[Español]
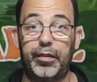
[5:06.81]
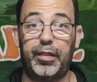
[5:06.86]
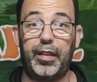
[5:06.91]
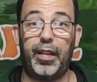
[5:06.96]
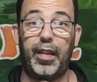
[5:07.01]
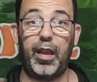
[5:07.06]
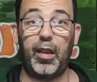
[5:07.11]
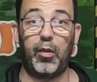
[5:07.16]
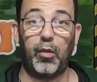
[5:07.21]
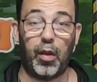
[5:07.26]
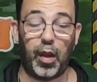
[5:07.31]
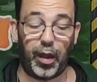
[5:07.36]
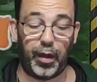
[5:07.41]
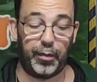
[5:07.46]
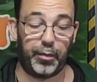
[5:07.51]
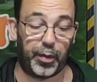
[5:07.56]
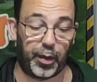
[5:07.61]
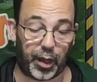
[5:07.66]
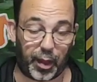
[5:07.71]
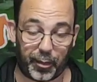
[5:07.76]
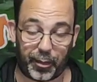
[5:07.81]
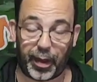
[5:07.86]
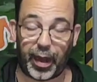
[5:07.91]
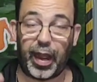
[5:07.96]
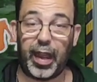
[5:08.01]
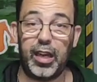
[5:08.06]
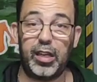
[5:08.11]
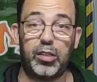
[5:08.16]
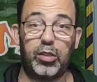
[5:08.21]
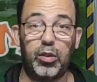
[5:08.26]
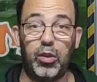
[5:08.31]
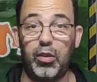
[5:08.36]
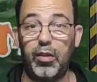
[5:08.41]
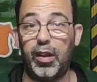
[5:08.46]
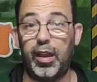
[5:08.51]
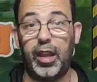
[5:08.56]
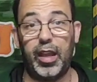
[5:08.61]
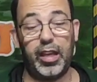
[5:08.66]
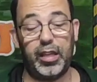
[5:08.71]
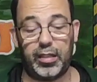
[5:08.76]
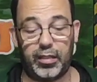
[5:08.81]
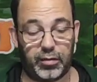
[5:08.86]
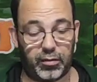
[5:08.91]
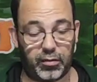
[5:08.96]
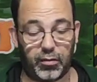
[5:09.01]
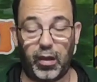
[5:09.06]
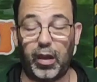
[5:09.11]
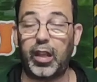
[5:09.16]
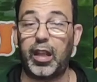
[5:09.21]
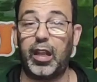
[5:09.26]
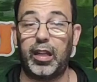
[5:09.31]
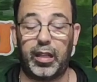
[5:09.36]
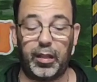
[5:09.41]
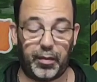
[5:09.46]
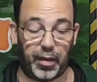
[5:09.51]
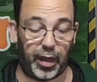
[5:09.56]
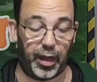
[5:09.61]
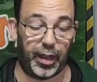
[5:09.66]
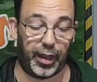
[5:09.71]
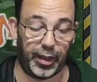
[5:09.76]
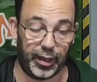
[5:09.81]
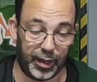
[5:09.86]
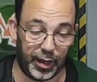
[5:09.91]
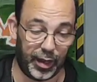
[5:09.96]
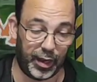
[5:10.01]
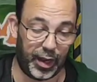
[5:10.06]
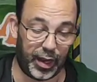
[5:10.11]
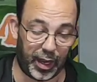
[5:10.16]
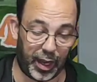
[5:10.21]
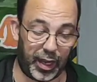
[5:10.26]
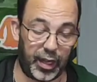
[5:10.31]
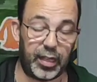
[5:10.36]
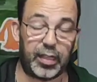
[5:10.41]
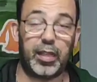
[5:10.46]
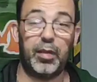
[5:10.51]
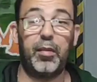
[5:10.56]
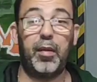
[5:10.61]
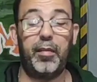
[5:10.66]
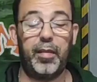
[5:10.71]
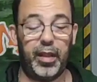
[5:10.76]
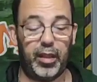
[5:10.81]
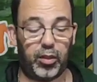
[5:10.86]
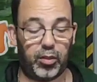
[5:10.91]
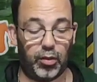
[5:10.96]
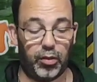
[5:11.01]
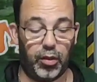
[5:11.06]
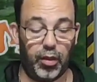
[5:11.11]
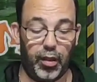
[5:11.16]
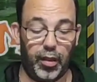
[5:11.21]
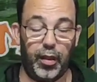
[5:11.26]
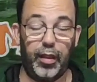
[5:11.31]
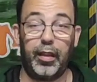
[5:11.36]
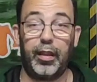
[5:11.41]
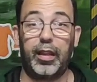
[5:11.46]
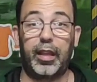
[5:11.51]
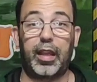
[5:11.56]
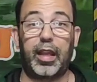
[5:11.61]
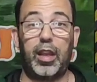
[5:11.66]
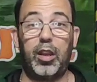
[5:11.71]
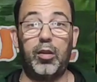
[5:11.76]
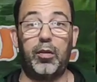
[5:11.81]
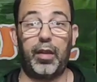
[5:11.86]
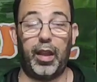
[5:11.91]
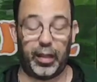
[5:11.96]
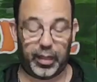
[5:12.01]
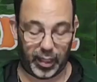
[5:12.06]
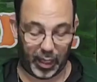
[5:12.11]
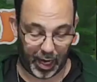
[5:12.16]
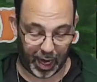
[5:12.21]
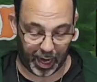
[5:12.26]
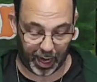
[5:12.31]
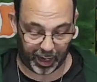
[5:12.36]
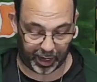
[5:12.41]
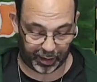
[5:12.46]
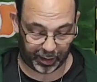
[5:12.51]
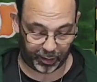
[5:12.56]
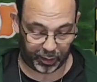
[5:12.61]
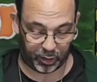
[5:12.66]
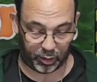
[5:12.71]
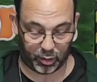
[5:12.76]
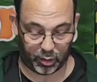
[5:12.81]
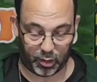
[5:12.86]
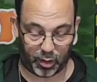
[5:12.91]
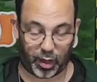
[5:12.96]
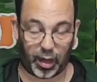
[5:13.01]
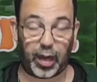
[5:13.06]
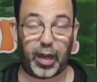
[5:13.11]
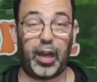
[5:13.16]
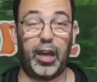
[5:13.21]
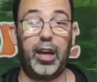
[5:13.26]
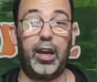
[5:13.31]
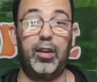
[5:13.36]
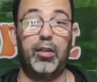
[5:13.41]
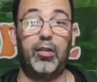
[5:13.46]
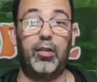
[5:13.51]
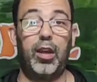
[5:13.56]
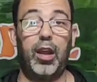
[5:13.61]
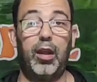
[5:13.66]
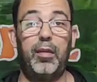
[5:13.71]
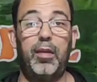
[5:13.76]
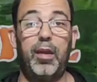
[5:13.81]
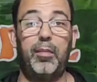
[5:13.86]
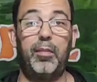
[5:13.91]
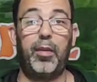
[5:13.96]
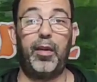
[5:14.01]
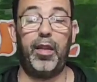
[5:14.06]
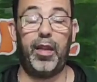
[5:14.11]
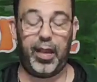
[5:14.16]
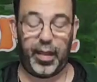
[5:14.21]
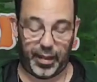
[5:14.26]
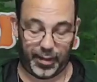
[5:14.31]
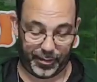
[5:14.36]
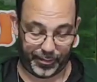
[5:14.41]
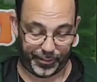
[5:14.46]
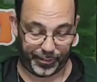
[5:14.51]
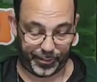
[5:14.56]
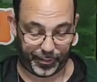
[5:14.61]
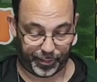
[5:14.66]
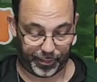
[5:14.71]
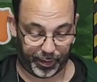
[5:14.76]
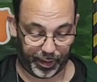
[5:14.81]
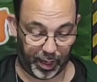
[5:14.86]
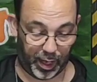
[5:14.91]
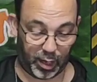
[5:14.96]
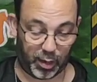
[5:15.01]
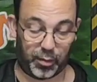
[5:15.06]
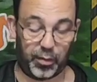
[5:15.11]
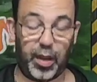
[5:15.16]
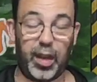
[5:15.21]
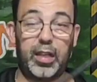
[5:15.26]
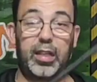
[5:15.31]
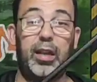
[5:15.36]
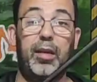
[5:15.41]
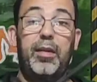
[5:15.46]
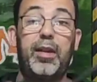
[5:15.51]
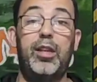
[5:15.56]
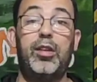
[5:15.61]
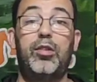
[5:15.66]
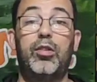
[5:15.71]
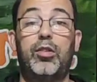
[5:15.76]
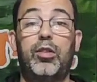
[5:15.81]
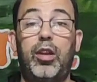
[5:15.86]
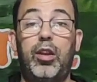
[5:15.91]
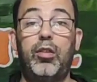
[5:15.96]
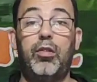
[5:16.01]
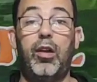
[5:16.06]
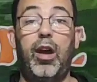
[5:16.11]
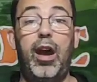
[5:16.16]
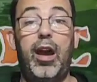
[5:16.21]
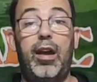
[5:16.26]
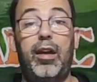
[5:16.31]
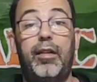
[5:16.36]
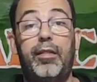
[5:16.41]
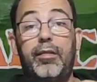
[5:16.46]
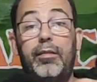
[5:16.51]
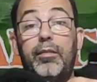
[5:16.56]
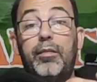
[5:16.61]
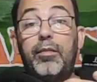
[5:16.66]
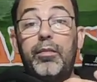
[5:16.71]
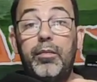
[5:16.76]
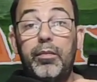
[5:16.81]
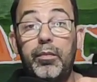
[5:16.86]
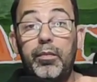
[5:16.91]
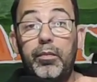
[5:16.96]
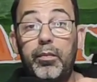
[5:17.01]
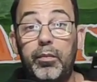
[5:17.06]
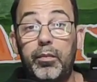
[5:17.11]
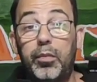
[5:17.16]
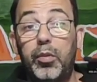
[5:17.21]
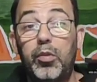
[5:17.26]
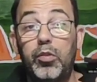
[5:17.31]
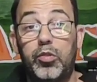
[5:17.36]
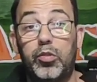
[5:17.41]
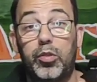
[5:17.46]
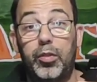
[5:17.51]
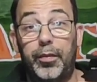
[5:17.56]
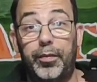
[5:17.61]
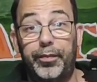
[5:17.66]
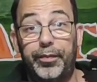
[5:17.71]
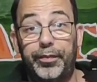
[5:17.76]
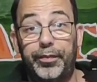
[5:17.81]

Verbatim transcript: Te da igual, porque para esto es cualquiera te vale. En este momento que yo voy a tirar, yo reclino el bípode y como ya sabéis, yo tiro a pulso.